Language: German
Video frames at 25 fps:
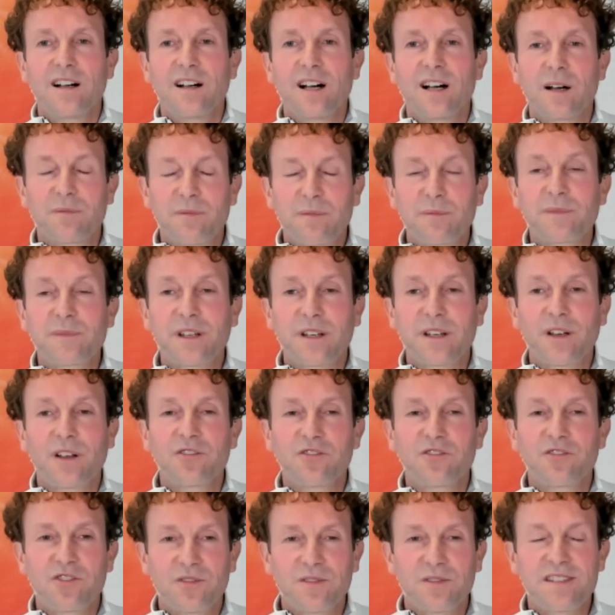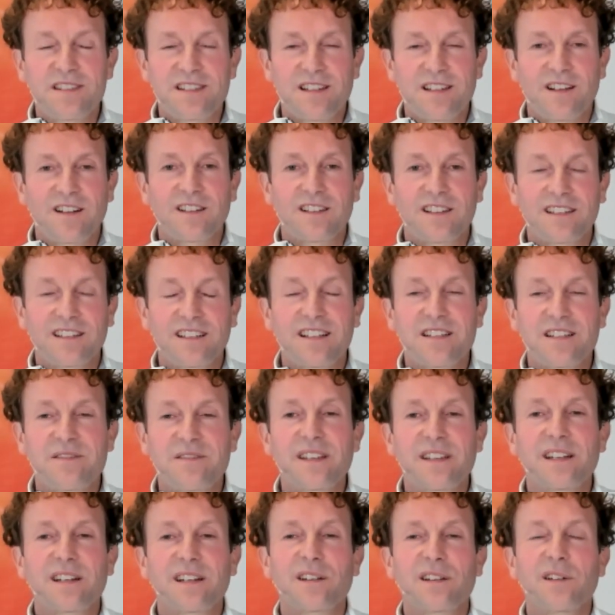Aber wir können schon sagen, dass
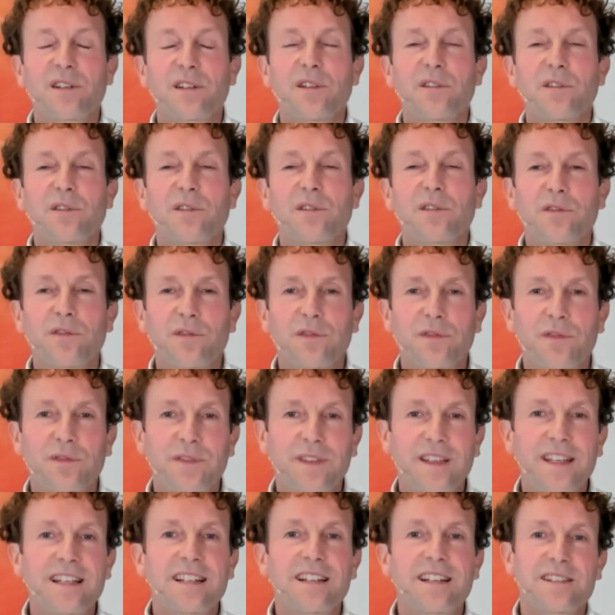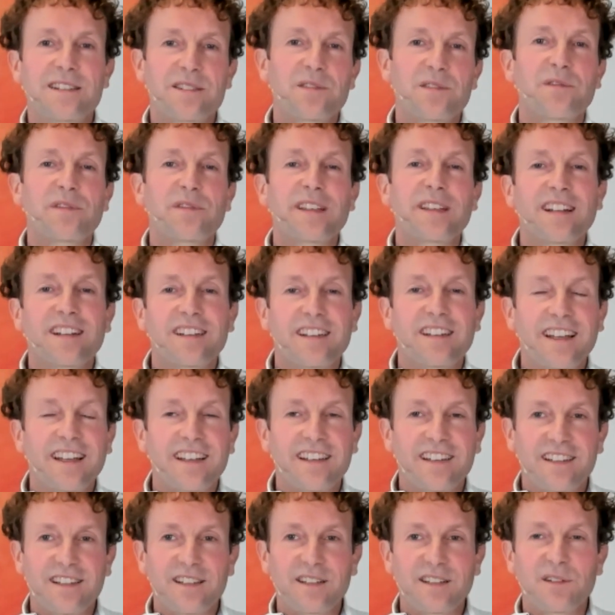wir viel zu viel
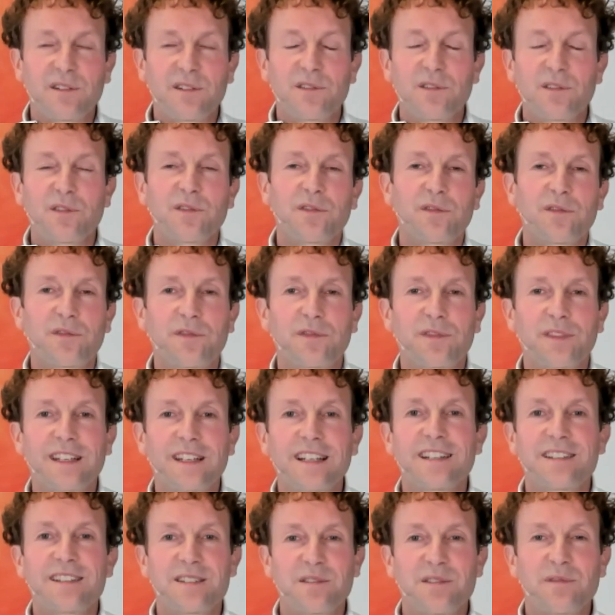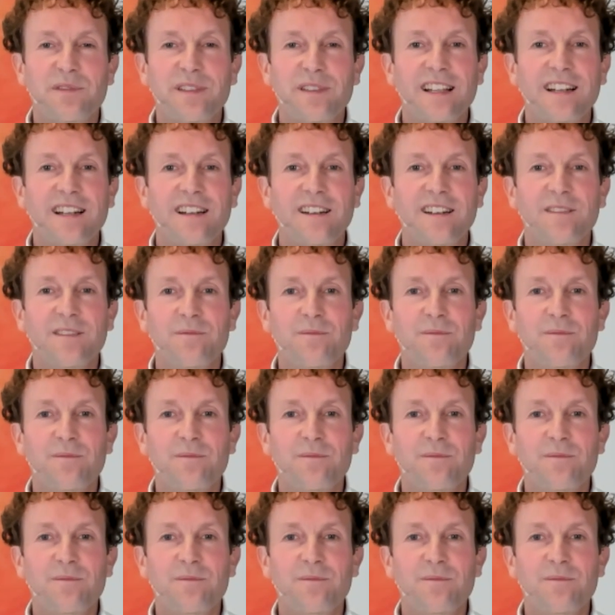denken. Viel zu viel.